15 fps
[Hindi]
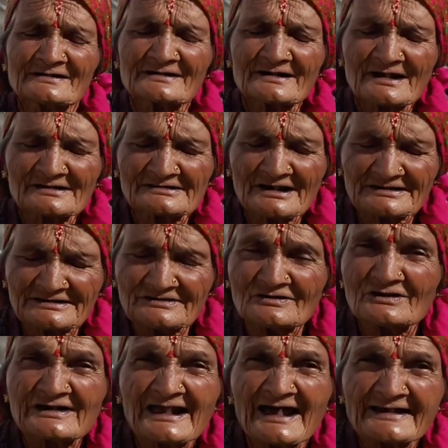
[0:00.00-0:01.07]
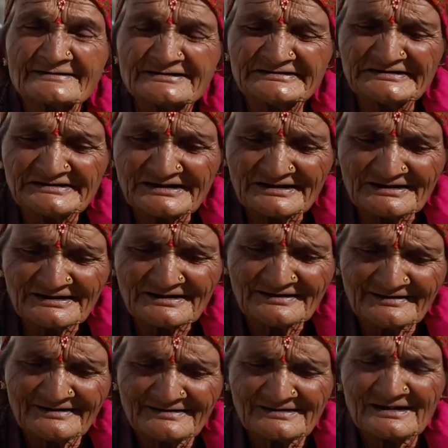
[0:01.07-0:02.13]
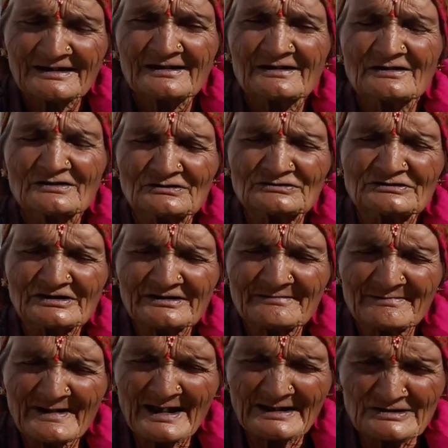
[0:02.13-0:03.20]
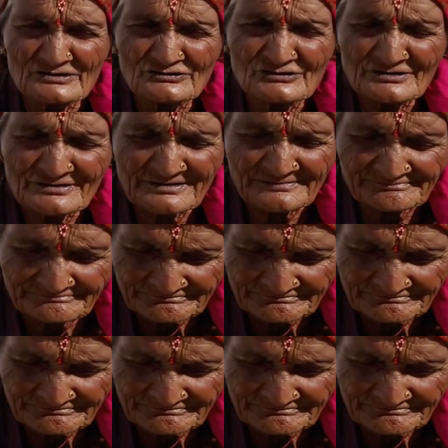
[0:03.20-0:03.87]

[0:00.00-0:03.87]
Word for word: राजा की औलाद नहीं थी उसने बागेश्वर